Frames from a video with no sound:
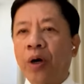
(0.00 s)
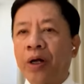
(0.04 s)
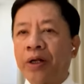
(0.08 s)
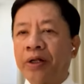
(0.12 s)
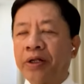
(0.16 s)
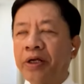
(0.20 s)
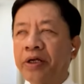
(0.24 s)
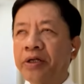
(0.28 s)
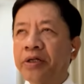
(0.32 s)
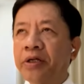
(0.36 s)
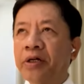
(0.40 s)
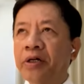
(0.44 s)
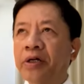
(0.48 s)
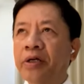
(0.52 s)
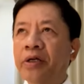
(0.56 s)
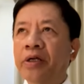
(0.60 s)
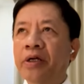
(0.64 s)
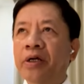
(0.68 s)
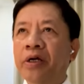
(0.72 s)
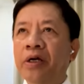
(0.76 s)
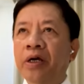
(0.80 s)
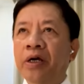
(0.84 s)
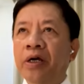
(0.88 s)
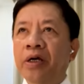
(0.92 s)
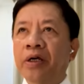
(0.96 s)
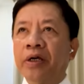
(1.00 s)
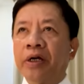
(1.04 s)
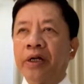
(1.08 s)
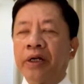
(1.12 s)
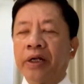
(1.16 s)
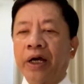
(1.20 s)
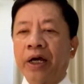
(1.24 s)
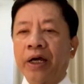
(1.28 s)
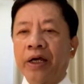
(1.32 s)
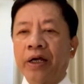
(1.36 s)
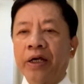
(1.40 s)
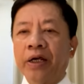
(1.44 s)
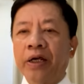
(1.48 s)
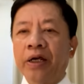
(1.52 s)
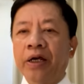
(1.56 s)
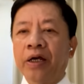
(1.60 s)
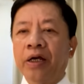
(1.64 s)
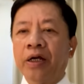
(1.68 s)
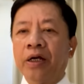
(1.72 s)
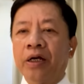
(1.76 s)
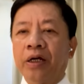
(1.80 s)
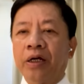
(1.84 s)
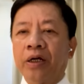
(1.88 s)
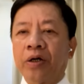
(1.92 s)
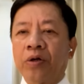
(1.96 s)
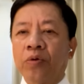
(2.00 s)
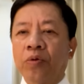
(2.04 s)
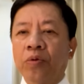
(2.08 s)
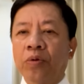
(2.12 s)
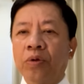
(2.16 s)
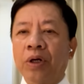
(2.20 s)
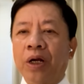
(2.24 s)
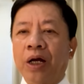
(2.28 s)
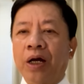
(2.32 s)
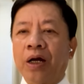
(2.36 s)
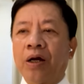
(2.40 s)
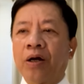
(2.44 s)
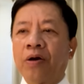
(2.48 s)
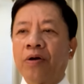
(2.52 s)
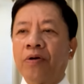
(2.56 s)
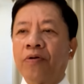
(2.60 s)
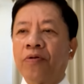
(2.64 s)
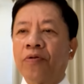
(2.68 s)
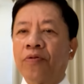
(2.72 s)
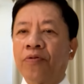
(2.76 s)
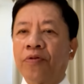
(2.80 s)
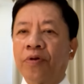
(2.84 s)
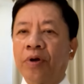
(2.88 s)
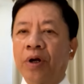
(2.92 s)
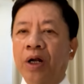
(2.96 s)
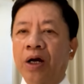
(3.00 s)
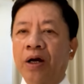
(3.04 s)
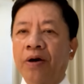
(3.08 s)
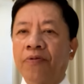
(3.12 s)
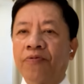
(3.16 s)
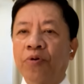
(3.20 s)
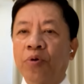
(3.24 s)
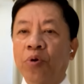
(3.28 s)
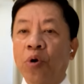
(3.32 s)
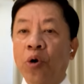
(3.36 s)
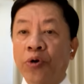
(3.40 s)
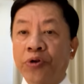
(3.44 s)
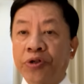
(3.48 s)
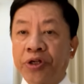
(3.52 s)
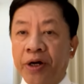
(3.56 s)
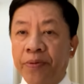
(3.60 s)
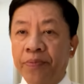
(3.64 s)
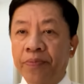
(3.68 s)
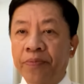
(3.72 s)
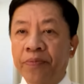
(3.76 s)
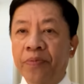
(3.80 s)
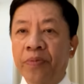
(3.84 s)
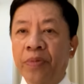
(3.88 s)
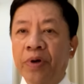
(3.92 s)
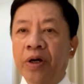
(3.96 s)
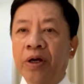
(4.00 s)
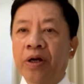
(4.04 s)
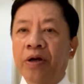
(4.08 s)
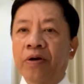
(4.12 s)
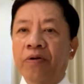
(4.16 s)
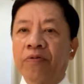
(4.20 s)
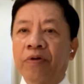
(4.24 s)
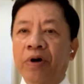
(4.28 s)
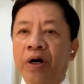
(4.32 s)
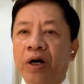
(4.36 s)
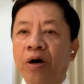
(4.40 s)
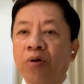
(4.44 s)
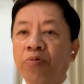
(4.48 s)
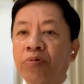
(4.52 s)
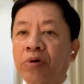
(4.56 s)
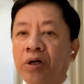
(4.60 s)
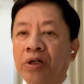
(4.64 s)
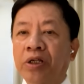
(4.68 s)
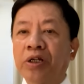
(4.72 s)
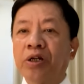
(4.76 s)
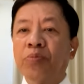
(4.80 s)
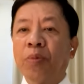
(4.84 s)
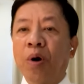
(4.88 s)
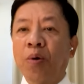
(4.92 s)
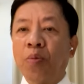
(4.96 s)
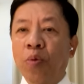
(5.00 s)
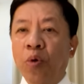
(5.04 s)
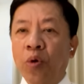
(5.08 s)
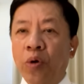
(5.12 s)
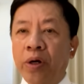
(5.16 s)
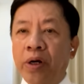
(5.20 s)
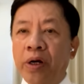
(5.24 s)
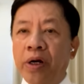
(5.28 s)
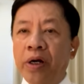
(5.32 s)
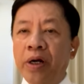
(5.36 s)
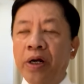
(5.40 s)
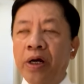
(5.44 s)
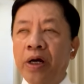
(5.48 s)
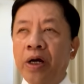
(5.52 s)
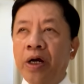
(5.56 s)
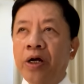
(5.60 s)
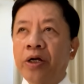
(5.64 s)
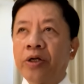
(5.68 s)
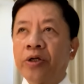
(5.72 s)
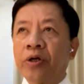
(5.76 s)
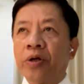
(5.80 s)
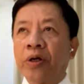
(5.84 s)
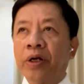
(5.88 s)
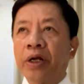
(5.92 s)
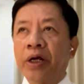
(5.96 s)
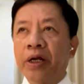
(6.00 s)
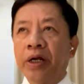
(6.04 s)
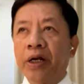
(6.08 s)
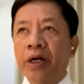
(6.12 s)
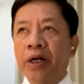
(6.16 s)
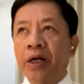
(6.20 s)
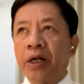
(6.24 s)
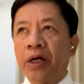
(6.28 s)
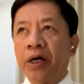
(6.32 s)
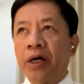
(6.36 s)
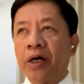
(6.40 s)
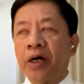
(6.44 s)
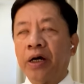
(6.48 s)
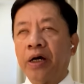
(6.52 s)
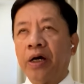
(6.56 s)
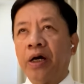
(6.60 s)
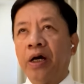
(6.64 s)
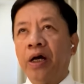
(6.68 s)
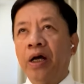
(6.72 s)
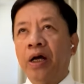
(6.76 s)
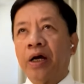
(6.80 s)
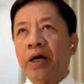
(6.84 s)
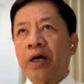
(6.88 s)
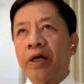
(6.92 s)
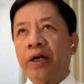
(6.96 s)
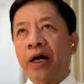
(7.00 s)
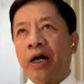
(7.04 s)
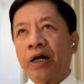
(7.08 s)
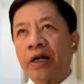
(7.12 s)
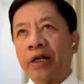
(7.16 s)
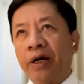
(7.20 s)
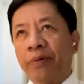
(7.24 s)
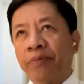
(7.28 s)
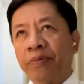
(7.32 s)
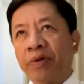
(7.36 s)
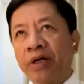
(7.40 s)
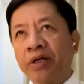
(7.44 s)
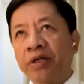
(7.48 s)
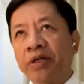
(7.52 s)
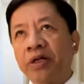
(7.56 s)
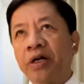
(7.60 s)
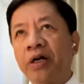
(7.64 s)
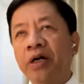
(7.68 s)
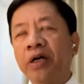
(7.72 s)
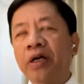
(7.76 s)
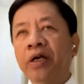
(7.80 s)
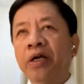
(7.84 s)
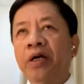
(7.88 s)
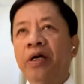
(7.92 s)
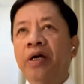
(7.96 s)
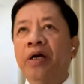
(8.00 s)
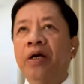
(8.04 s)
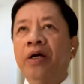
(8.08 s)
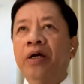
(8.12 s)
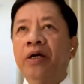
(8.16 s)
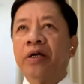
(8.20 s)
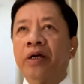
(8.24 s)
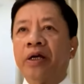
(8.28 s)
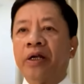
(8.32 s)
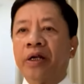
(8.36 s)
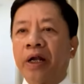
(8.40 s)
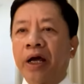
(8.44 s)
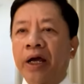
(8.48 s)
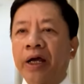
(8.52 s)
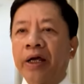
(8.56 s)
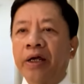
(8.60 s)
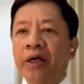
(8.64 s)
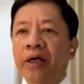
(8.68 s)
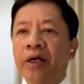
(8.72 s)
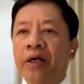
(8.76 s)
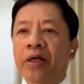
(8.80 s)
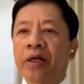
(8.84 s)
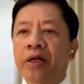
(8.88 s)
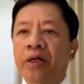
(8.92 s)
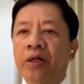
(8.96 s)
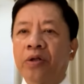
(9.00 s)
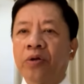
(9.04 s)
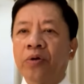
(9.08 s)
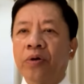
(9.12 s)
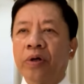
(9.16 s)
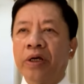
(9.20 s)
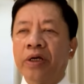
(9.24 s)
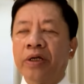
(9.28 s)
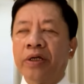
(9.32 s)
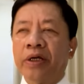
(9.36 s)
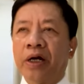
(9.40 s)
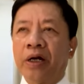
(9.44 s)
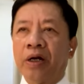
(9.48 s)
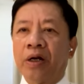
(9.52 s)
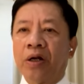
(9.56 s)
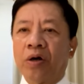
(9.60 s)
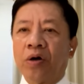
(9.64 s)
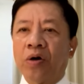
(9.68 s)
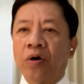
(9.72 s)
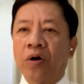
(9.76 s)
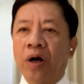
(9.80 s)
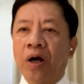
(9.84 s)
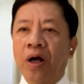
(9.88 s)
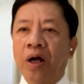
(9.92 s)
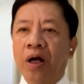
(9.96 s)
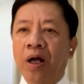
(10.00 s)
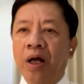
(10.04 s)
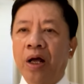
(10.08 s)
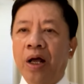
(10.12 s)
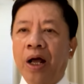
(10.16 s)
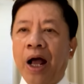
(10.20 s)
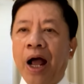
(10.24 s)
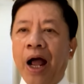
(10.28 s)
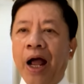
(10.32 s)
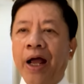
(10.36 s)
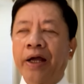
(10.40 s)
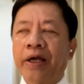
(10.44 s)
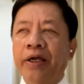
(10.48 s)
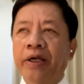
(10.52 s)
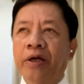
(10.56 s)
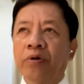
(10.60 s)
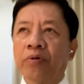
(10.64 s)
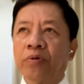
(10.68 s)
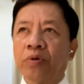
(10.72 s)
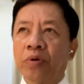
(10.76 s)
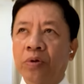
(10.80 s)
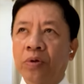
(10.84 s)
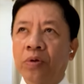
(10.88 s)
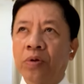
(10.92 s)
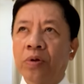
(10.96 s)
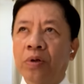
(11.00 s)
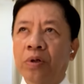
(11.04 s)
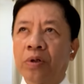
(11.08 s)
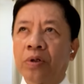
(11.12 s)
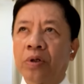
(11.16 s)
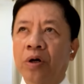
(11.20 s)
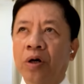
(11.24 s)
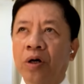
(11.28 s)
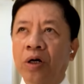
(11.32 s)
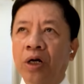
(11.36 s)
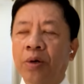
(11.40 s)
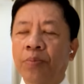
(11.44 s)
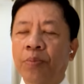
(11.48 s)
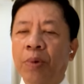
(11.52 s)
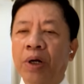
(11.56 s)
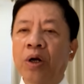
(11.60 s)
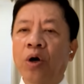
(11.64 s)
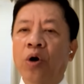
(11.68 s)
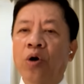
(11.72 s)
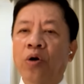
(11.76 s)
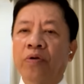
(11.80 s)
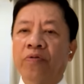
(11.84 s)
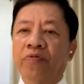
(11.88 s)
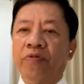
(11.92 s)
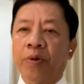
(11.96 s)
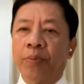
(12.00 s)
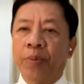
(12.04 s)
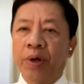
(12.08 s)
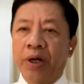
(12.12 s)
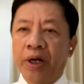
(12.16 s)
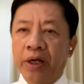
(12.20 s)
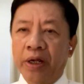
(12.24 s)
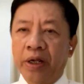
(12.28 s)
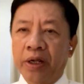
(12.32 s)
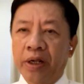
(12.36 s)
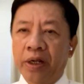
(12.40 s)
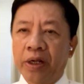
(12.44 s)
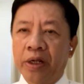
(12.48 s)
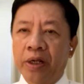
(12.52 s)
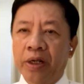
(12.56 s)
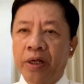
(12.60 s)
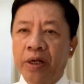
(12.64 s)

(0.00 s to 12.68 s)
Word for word: trên toàn thế giới hiện nay à, cũng là là phục hồi chậm và không được như mong muốn. Cho nên là cái đặc điểm thế giới hiện nay tôi nghĩ rằng là có hai cái yếu tố đó là bất ổn và bất định.